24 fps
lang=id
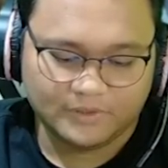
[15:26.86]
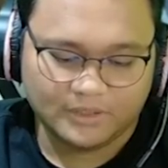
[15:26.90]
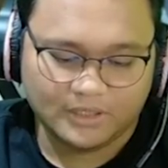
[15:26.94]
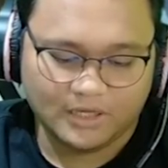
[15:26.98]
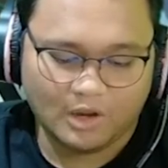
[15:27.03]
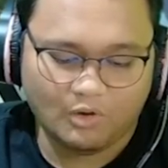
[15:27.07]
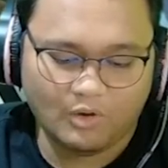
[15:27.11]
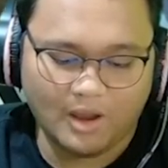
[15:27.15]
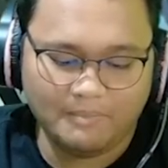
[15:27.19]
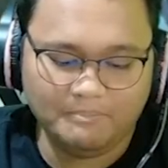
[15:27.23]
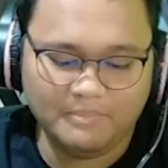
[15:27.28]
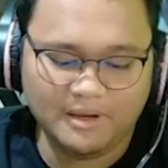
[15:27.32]

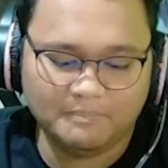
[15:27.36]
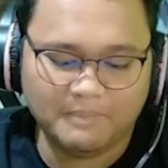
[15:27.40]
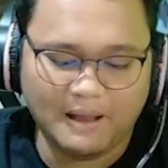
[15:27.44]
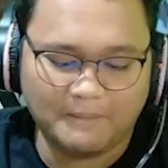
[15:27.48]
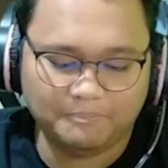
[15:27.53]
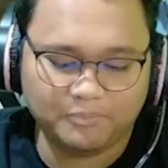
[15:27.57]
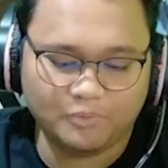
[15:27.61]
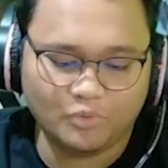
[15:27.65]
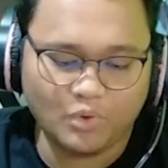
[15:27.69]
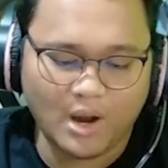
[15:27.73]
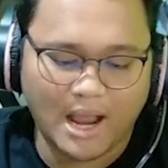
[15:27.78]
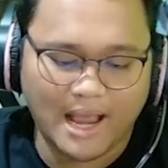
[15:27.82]
kau ambil
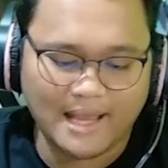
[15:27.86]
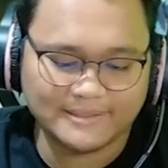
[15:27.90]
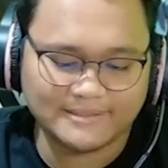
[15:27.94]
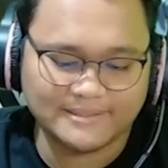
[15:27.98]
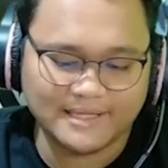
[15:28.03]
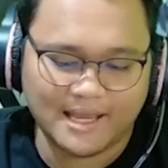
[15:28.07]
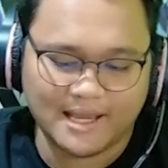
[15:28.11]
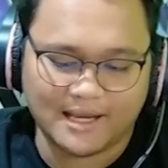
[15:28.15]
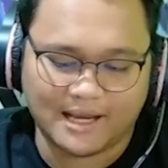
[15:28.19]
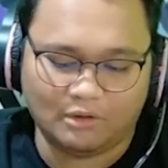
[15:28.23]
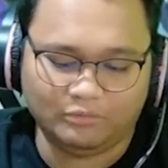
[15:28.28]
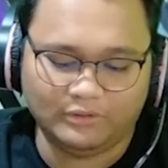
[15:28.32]
bapku
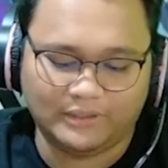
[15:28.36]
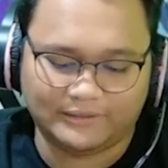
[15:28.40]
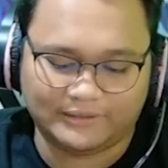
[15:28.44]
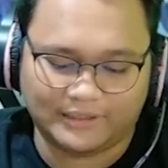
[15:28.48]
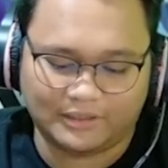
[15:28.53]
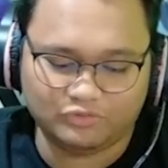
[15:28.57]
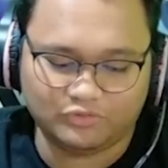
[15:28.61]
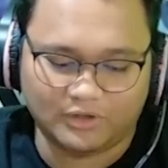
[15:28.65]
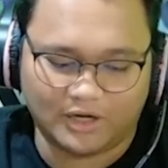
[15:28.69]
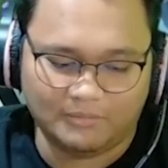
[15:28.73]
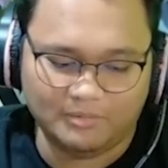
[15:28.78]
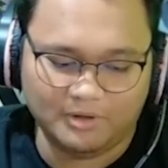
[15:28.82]
aja kau dari tadi
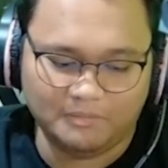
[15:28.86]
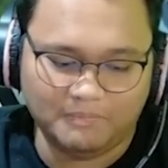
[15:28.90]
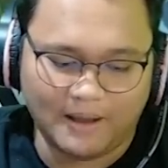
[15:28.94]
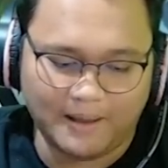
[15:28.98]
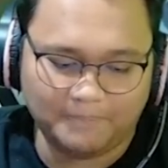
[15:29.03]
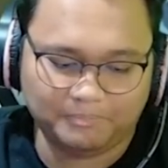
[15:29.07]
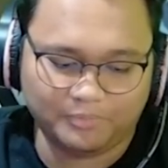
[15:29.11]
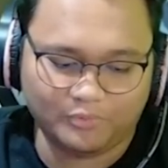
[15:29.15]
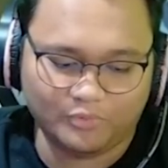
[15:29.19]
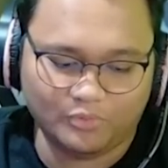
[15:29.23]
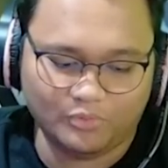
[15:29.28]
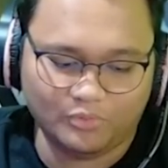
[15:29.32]
sudah ngambil
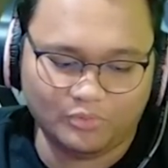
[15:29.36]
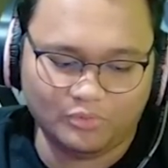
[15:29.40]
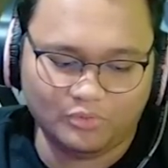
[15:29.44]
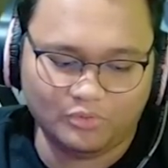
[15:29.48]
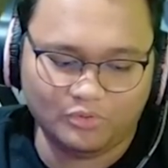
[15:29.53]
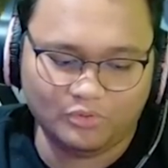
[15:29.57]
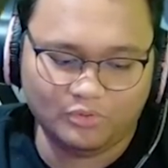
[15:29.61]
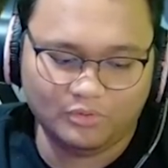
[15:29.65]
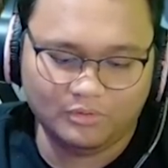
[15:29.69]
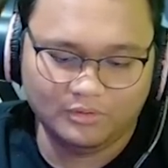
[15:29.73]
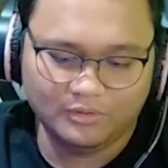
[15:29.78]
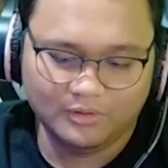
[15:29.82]

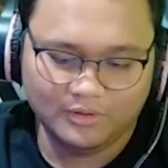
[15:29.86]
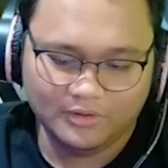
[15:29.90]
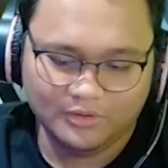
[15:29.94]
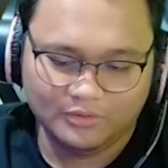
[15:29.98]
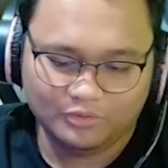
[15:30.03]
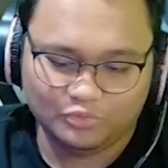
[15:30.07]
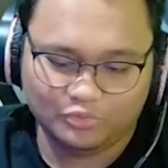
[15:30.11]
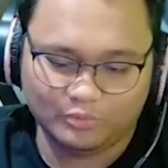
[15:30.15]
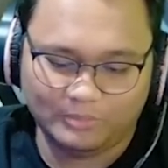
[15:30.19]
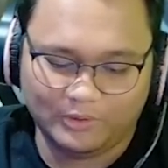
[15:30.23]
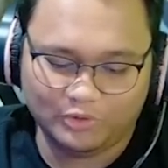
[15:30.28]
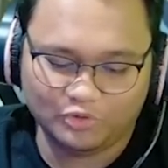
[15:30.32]
babku
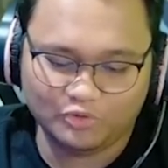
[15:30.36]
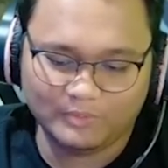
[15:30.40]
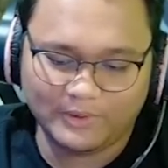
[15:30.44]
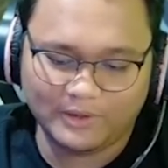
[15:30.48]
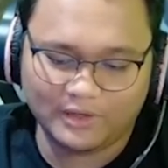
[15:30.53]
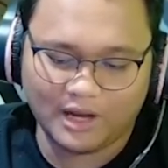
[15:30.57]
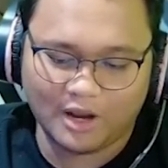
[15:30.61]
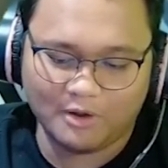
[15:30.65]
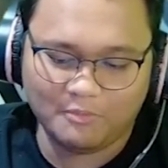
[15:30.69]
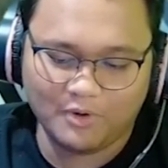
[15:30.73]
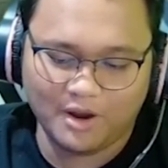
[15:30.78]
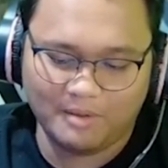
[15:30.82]
main-main
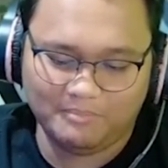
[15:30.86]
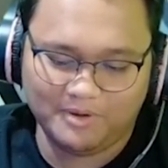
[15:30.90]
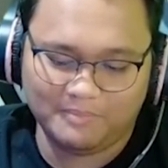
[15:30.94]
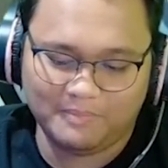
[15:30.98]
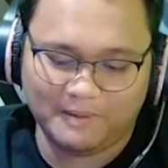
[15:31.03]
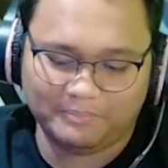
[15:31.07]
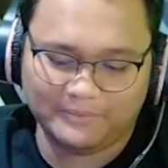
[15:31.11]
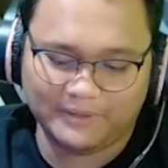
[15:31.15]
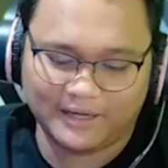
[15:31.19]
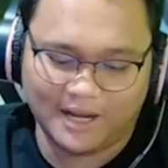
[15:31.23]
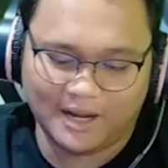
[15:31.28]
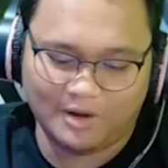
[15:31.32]
kamu ambil
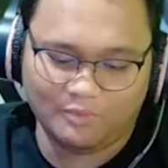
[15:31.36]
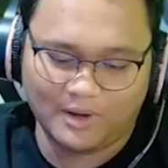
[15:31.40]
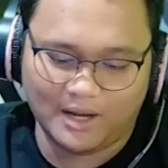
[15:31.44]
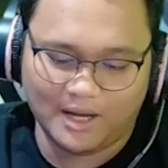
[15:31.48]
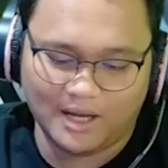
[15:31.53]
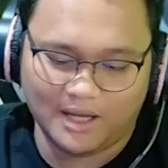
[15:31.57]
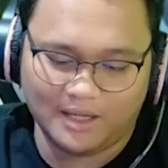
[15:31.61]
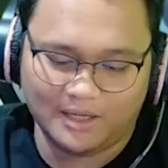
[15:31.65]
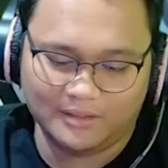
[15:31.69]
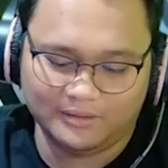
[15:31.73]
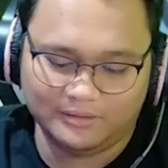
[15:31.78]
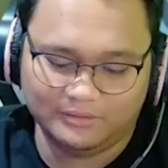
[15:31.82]
bapnya
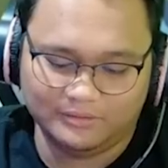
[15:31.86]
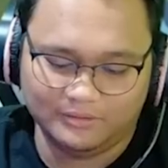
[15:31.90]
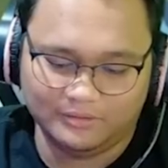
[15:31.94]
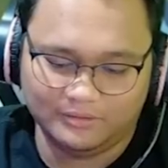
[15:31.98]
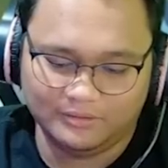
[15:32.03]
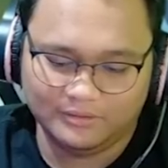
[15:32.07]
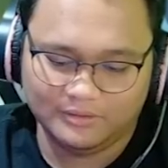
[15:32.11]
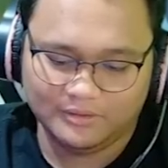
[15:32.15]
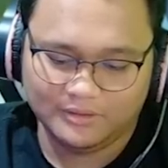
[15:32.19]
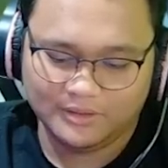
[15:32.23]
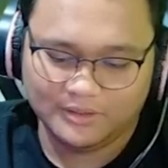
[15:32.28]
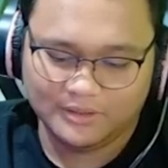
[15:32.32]
lawan gitu
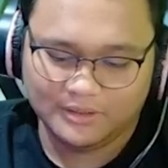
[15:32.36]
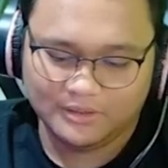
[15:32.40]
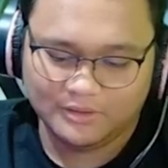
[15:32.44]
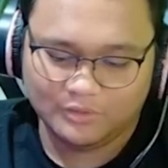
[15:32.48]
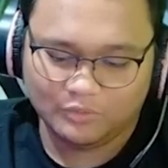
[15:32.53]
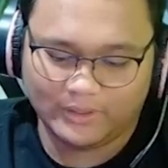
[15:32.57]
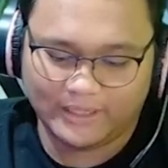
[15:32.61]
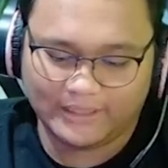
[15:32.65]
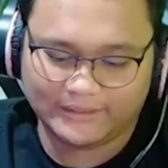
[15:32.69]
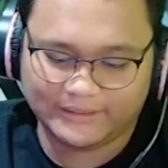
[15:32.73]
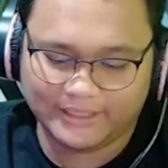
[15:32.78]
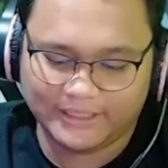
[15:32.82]
gue
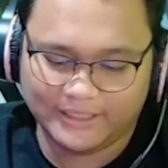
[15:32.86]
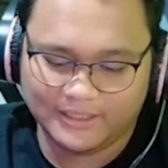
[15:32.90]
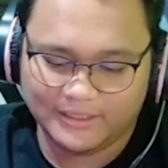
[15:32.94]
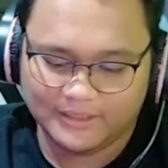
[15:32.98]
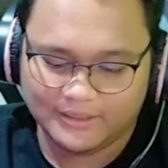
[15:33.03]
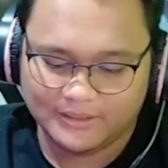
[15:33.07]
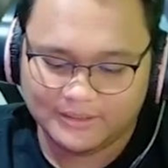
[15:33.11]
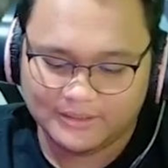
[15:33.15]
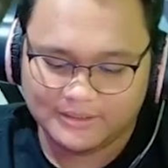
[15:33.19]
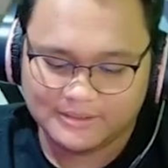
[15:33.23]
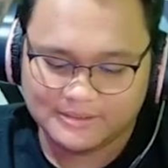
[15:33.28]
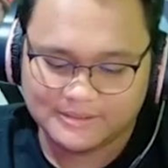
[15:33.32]
retri
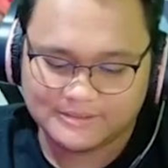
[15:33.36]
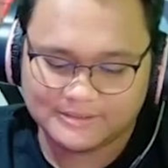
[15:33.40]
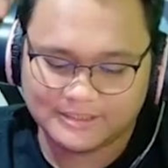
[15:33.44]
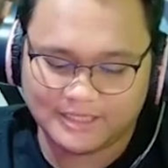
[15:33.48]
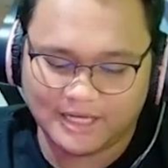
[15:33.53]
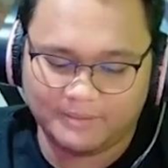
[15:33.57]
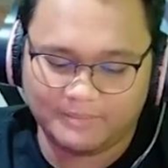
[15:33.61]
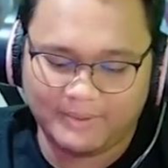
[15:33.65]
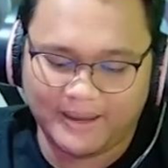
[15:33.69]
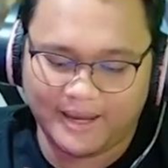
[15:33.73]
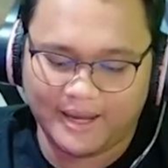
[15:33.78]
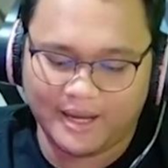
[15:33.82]

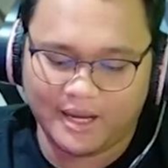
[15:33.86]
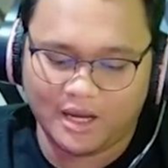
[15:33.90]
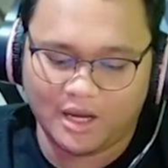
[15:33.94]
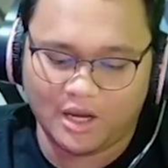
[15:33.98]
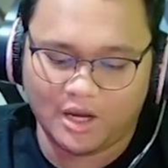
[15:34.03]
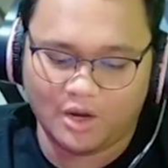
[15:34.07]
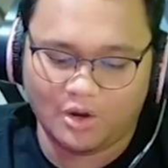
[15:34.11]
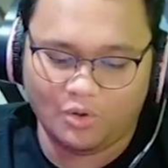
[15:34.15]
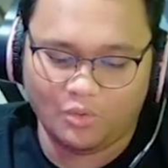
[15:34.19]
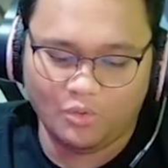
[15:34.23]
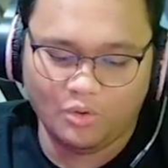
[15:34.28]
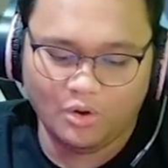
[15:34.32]

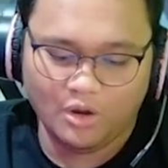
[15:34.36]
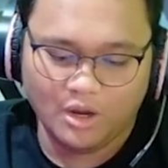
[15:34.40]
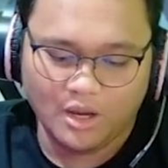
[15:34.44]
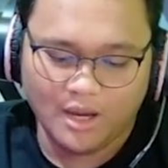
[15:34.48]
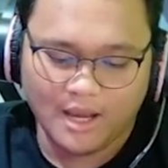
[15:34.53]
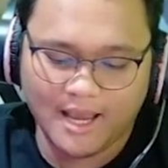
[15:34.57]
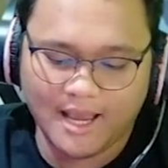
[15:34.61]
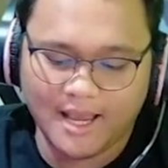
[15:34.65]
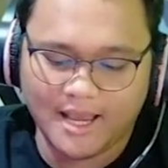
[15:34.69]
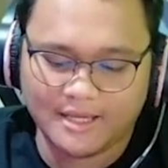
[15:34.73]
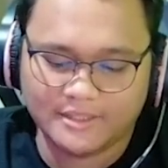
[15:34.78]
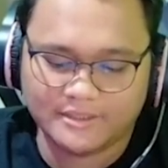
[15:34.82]
lebel
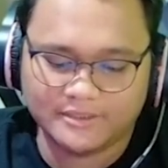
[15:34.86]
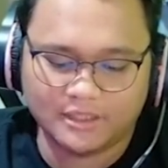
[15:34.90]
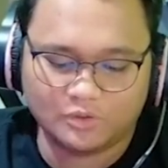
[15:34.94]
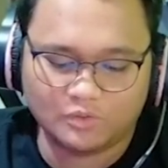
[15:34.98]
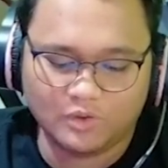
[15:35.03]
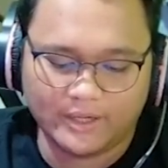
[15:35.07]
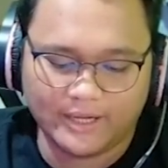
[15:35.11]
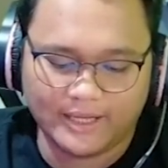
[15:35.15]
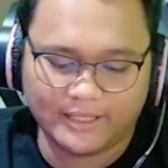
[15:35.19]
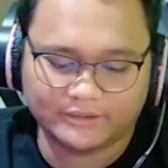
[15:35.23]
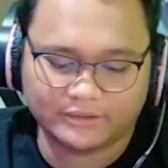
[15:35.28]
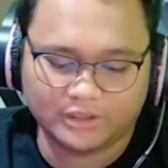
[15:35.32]
anjir gue
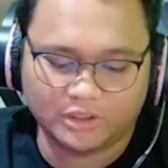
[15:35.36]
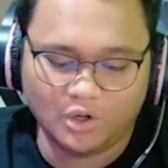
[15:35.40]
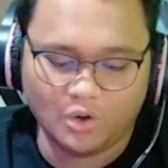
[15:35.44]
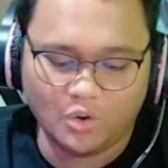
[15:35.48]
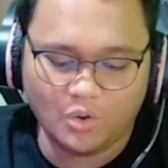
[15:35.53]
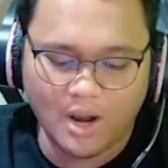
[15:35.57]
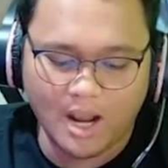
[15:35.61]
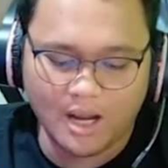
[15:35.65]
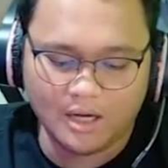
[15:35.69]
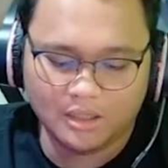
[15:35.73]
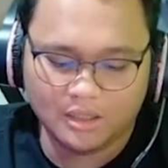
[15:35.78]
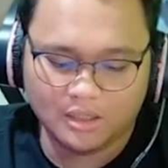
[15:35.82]
retri
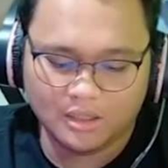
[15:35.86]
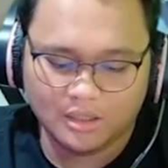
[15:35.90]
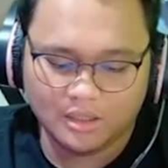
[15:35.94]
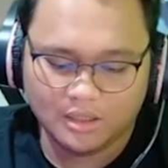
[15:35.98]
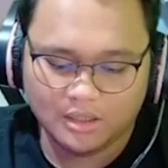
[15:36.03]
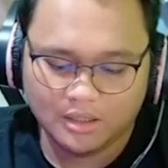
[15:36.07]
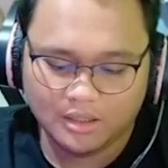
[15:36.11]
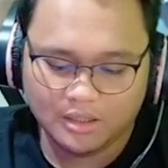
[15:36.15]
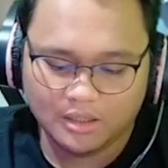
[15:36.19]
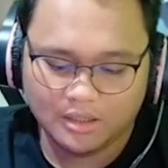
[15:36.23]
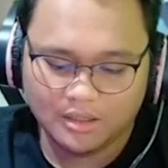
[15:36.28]
doang ah,